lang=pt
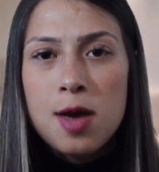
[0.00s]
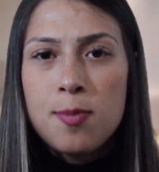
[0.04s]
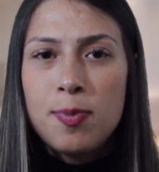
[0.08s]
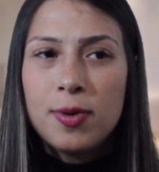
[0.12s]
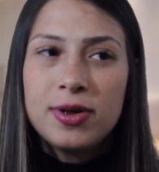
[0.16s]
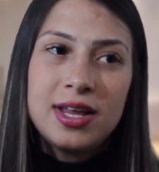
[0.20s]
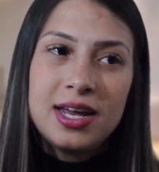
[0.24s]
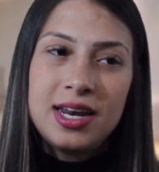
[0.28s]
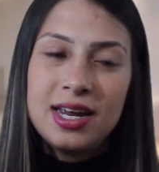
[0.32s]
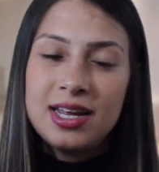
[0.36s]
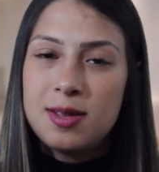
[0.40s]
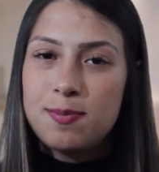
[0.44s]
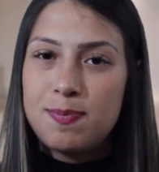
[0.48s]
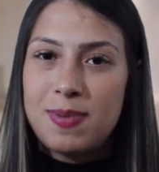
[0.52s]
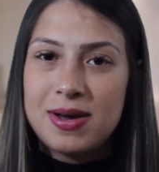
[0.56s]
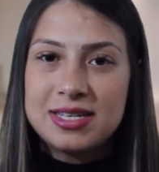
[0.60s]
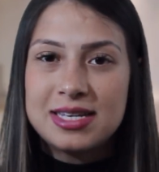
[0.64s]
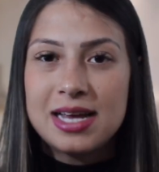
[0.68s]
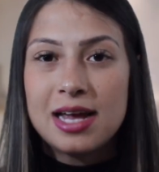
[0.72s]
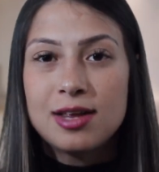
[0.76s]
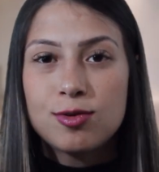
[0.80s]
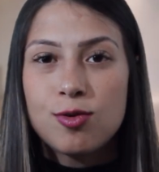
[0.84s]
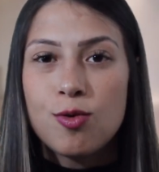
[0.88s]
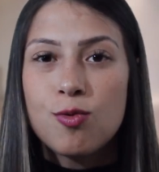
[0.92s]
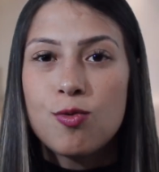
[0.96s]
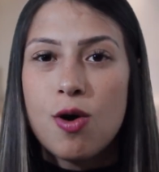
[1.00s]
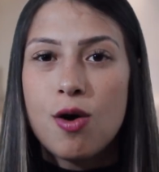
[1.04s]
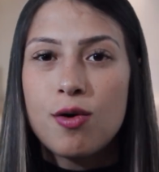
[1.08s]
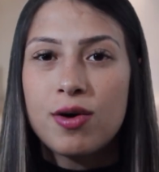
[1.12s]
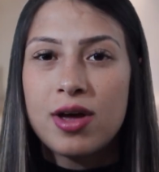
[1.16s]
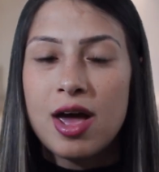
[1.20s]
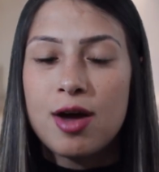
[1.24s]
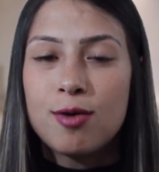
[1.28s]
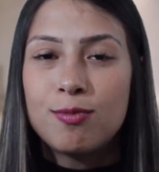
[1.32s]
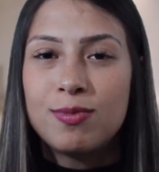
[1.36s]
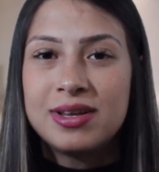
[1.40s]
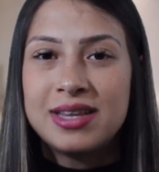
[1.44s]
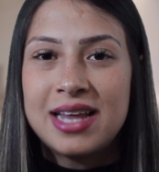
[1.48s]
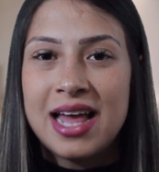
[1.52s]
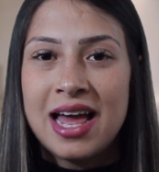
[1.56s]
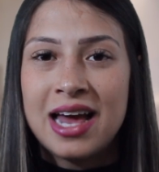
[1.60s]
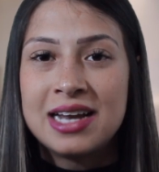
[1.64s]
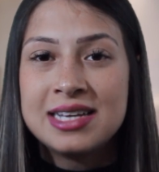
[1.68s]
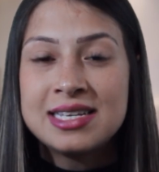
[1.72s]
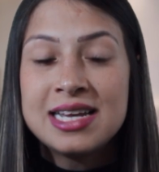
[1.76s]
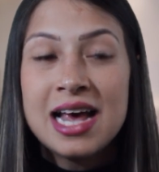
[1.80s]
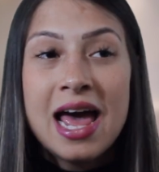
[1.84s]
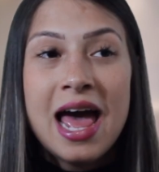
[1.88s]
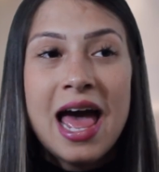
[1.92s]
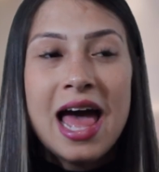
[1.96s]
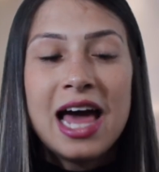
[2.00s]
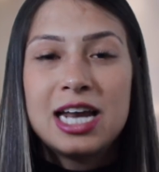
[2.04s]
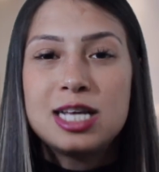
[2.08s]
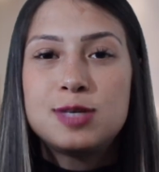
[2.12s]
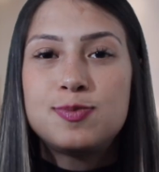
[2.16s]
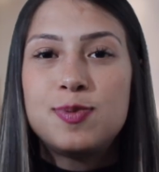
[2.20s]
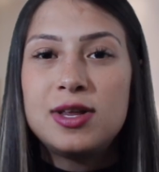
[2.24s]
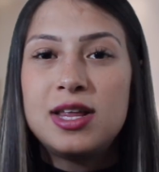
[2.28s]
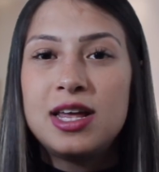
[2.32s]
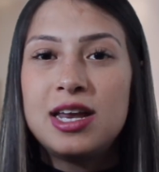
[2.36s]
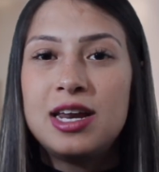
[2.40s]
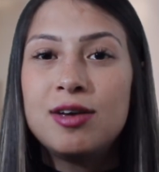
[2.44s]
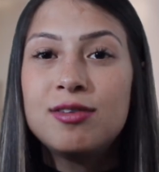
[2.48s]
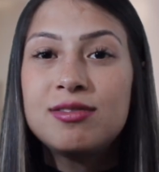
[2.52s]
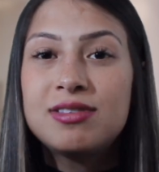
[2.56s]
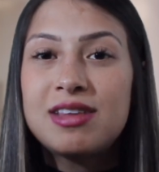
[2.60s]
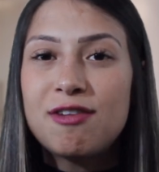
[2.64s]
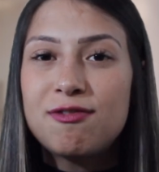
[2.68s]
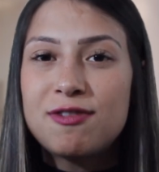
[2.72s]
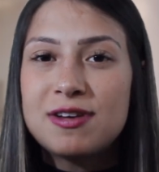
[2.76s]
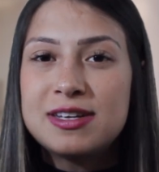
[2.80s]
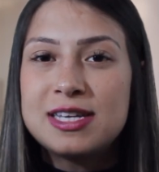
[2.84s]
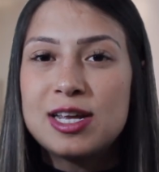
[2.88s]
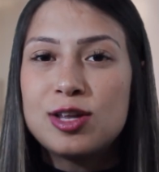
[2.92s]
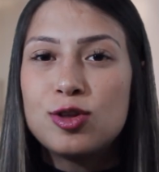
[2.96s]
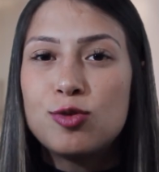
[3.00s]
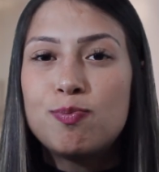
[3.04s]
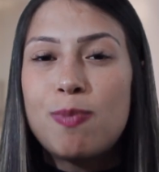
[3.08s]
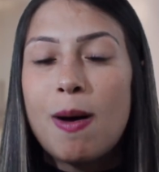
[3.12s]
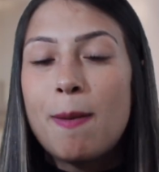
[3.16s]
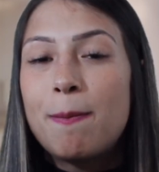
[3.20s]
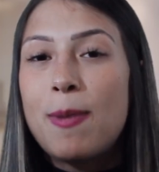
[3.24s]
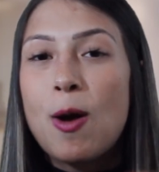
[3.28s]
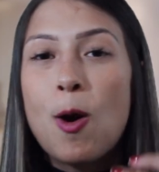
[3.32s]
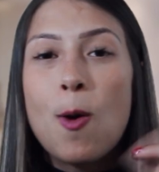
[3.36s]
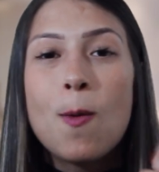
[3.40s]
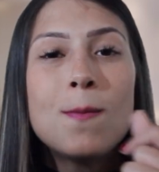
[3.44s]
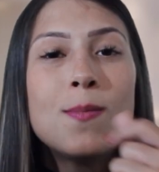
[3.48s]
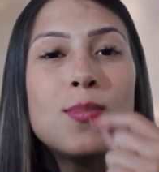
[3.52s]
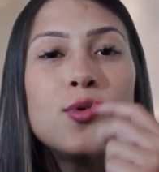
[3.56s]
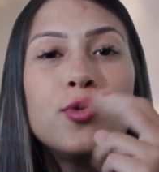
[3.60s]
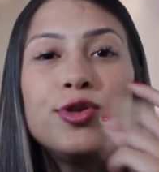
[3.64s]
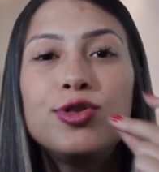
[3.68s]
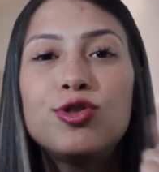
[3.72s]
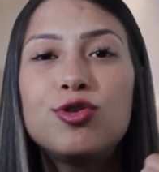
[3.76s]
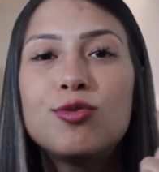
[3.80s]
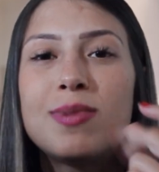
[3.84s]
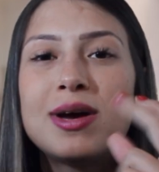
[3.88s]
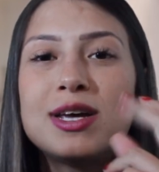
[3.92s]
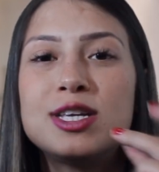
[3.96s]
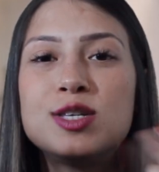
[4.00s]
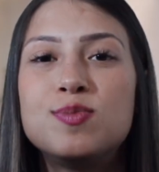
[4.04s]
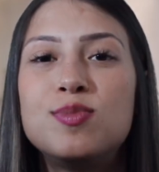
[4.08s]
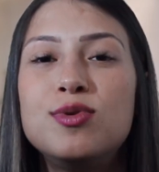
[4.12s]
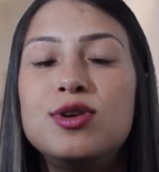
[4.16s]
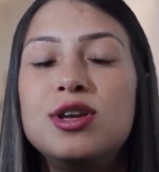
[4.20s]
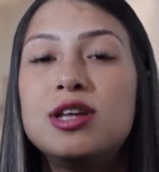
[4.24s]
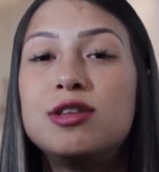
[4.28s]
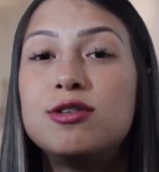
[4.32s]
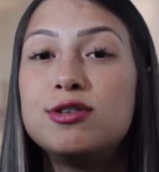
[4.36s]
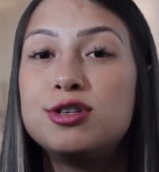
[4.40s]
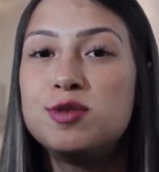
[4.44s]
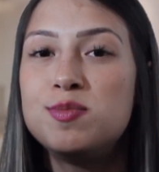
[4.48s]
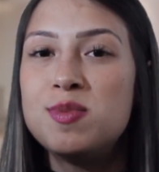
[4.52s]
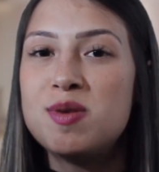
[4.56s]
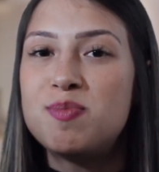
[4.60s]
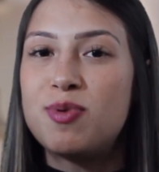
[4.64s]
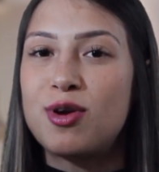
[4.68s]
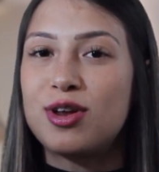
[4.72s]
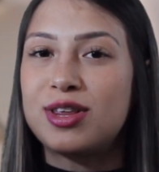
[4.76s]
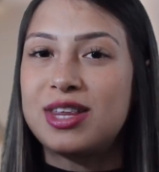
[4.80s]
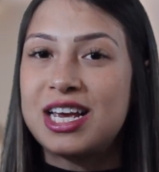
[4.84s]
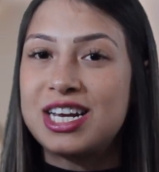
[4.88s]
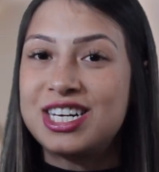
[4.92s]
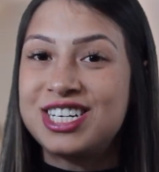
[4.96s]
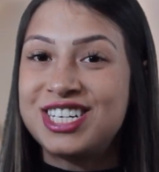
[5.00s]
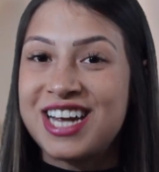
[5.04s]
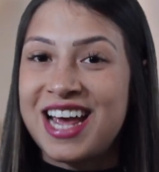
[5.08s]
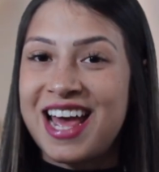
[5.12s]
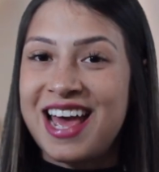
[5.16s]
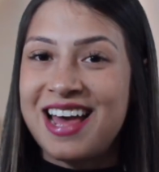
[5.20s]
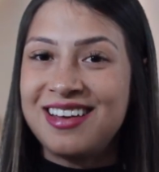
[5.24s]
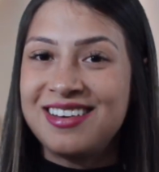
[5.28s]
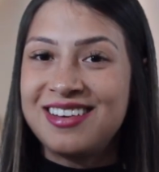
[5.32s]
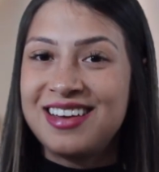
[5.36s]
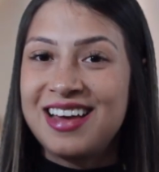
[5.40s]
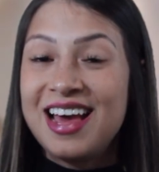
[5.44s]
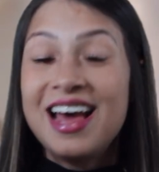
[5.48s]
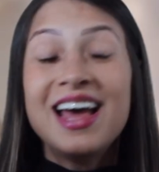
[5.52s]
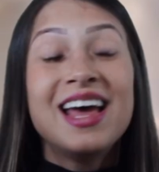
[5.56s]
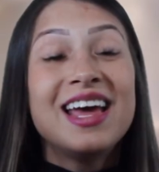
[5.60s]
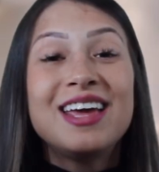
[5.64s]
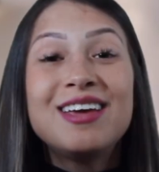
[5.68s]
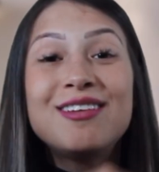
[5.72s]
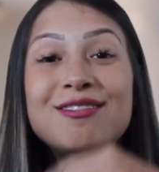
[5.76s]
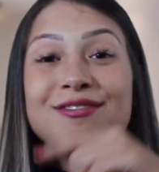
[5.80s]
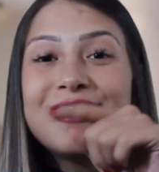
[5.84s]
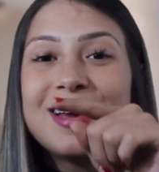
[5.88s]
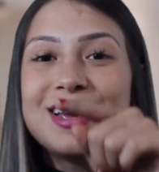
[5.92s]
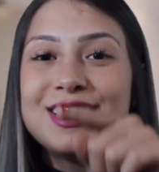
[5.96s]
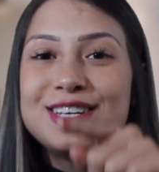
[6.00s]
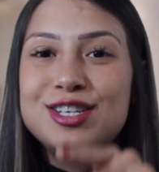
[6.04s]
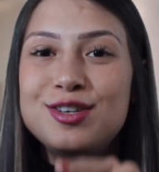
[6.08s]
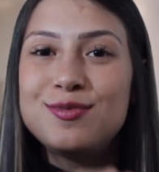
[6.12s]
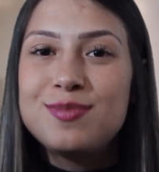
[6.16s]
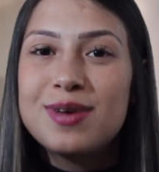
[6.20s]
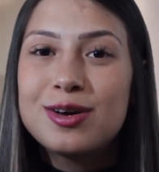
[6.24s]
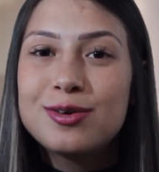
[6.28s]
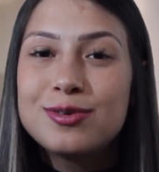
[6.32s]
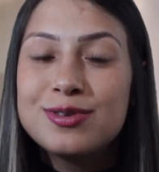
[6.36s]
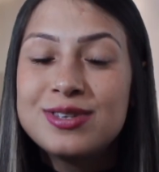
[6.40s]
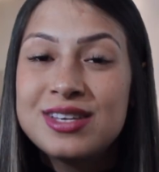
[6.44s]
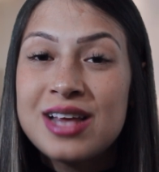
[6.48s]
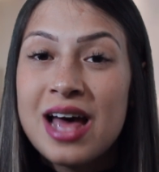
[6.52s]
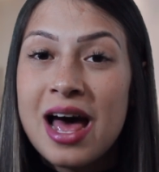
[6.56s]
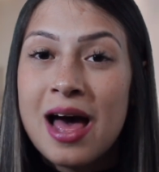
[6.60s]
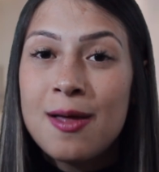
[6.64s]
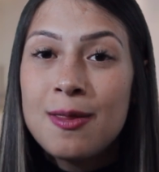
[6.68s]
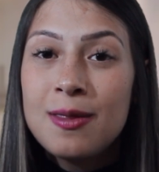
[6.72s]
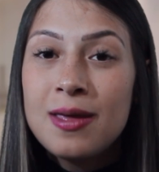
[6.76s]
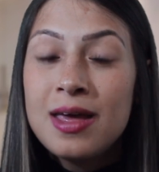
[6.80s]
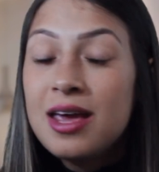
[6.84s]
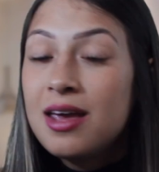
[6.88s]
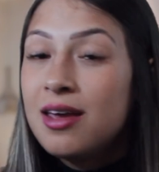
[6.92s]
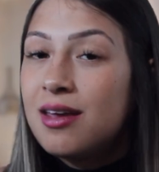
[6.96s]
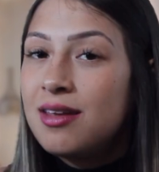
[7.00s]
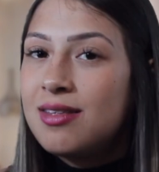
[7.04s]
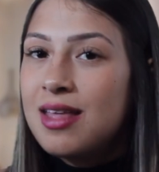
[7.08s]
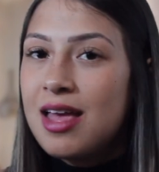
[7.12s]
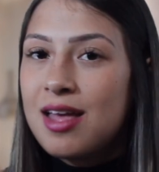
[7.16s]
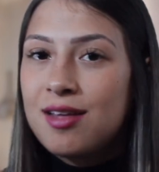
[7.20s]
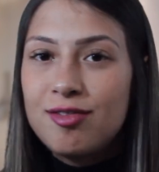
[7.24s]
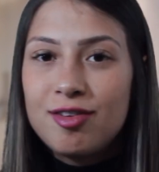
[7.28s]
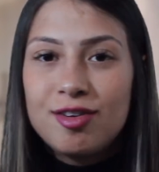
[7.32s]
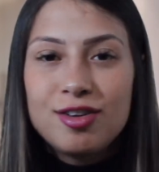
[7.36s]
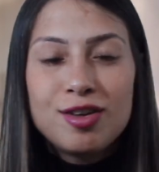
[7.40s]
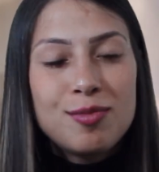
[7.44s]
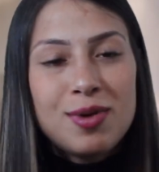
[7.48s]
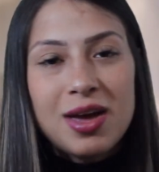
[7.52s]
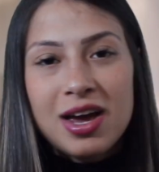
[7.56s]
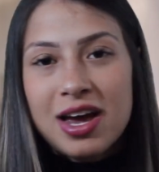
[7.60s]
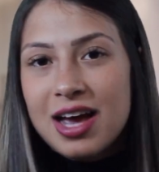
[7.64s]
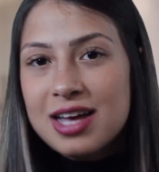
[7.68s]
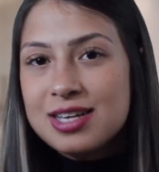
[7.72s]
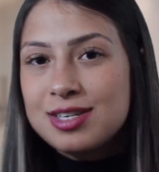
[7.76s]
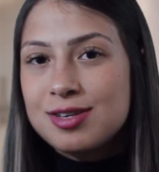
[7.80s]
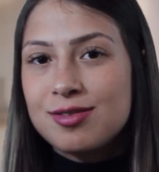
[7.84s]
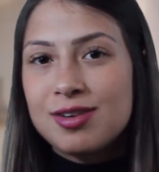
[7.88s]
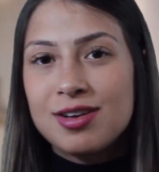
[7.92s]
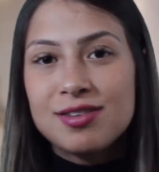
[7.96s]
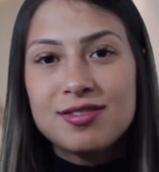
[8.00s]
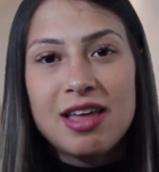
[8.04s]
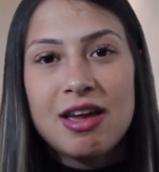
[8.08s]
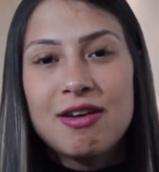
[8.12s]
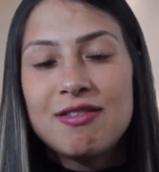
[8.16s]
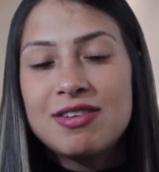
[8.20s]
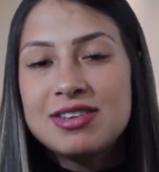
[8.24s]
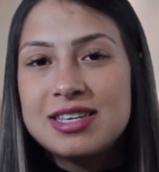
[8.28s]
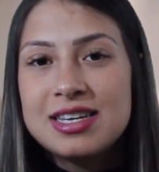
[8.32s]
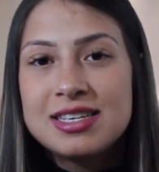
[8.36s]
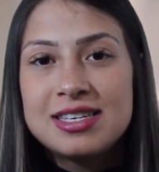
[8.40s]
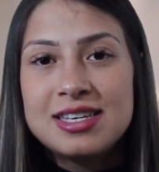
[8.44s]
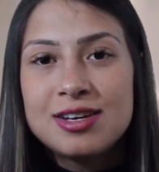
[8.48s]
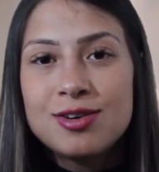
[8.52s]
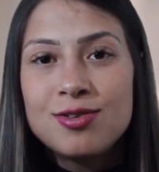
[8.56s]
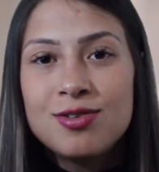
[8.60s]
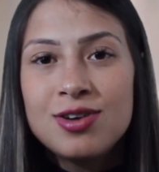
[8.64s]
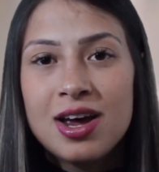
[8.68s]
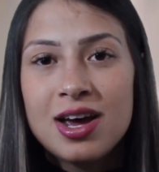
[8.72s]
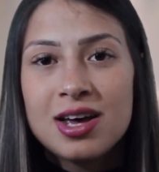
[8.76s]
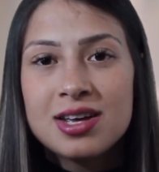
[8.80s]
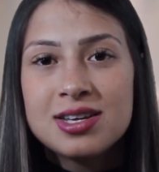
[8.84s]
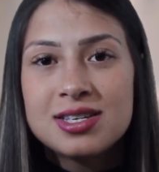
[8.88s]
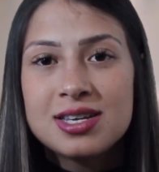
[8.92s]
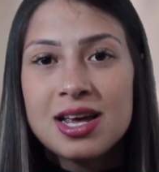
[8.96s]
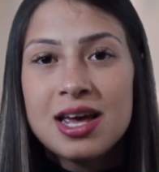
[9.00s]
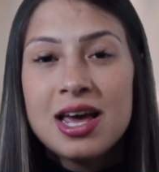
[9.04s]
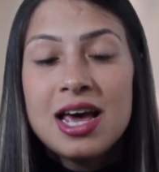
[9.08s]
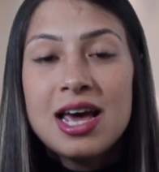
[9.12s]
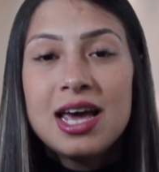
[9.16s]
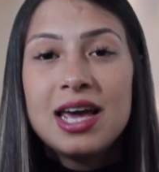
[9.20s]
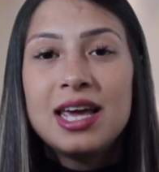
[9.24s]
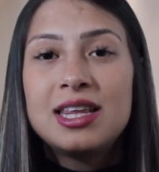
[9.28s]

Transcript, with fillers: e poderia ter passado com qualquer uma delas. Elas poderiam estar tá fazendo um papel muito mais bonito de me proteger em vez de de me acusar. E dentro da minha casa eu não tenho essa segurança.